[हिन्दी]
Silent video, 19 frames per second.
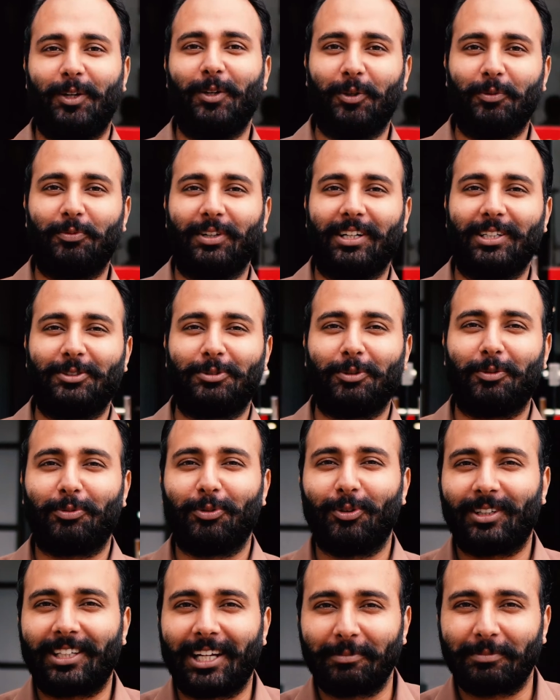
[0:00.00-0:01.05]
हेलो फ्रेंड्स तो
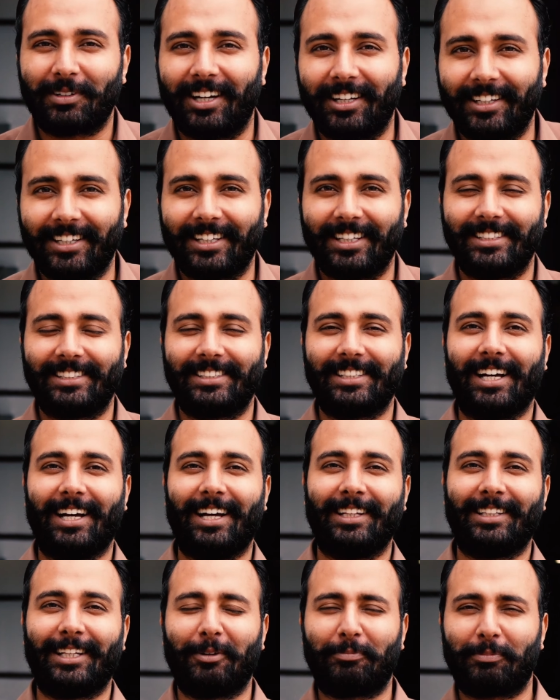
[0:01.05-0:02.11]
फुल टाइम खाने के
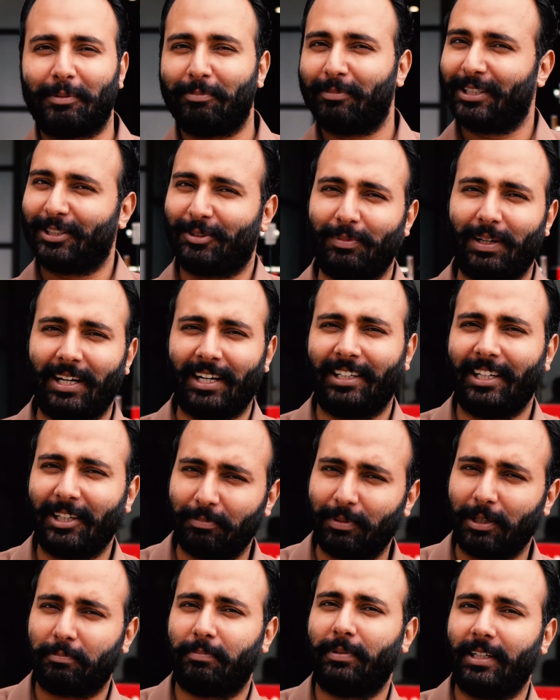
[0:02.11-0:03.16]
साथ आपका मेज़बान
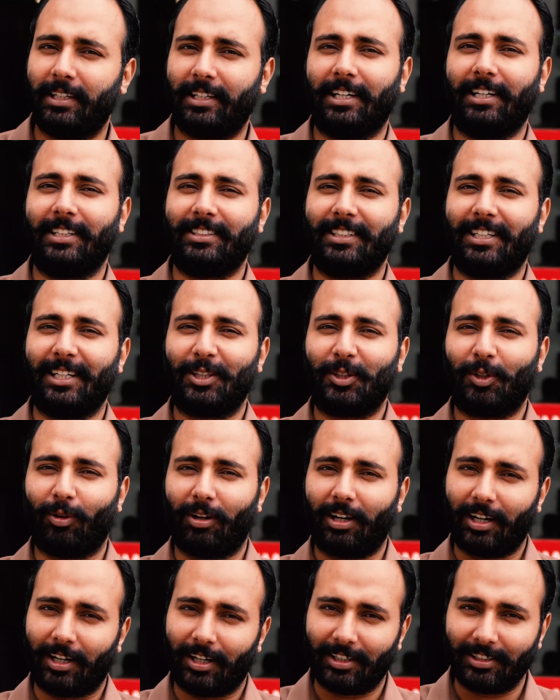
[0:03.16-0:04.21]
एक बार फिर हाजिर है तो
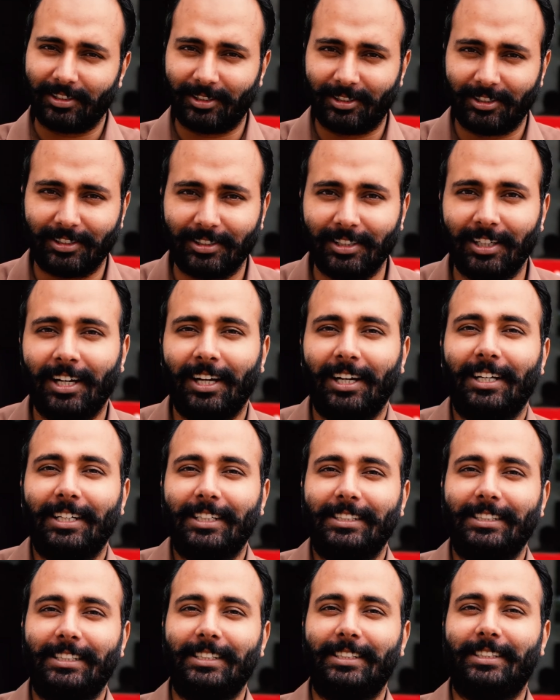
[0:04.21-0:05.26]
आज
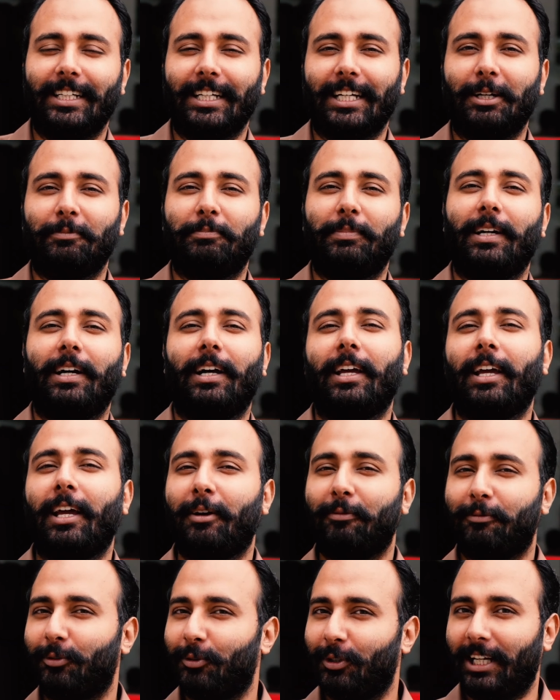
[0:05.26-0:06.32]
जिस जगह पे आए
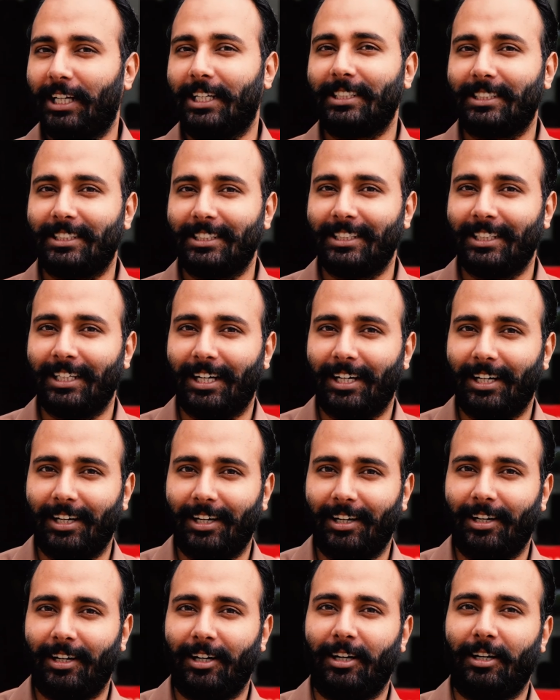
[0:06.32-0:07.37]
हैं वो है जी
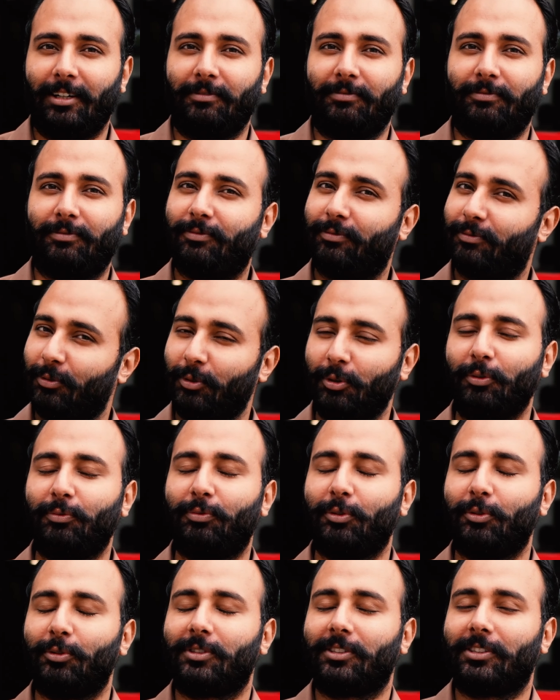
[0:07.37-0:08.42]
आ, न्यू
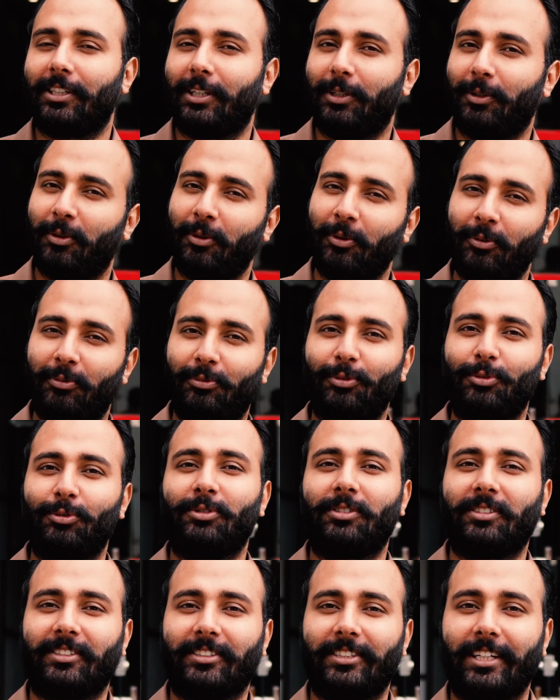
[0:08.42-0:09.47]
फूड स्ट्रीट न्यू
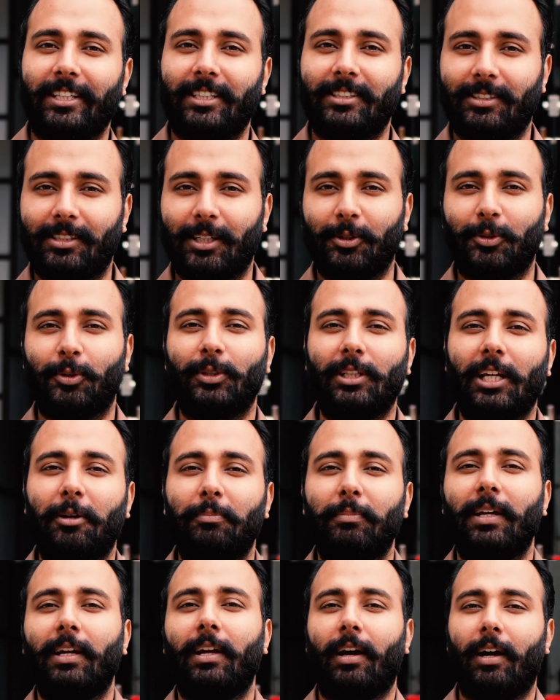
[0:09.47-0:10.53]
फूड स्ट्रीट सरगोदा
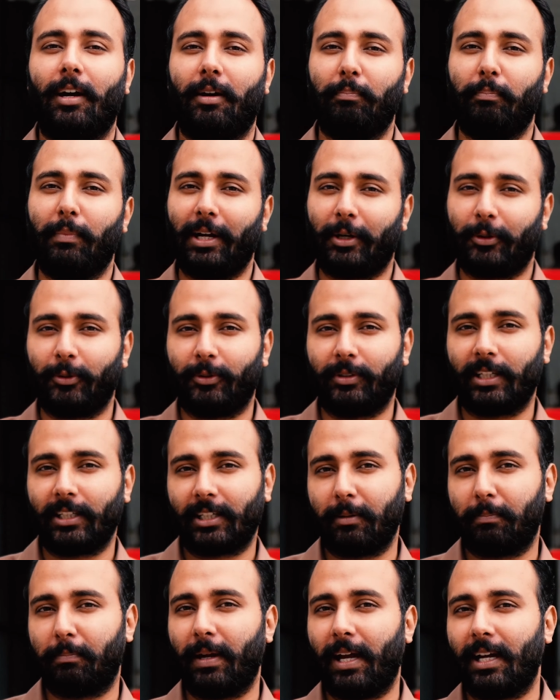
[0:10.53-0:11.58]
में
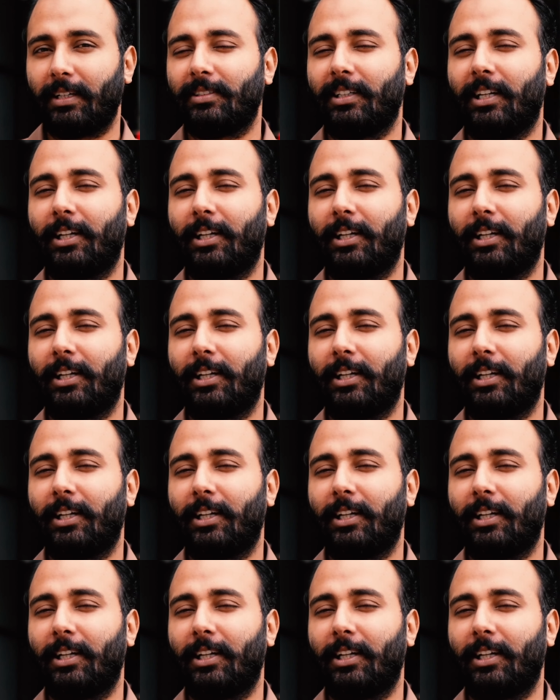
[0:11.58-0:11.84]
मैकडोनल्ड के बैक